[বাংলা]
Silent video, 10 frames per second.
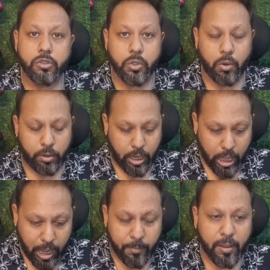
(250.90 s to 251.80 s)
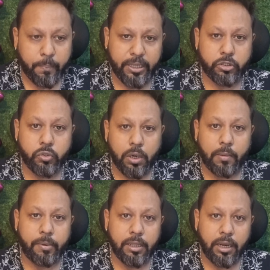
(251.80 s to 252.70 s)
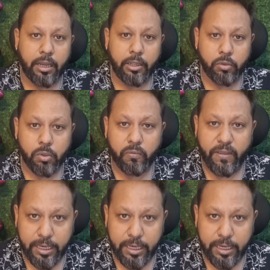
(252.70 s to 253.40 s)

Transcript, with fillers: সো আমরা পেট্রোল আপনাদেরকে কিন্তু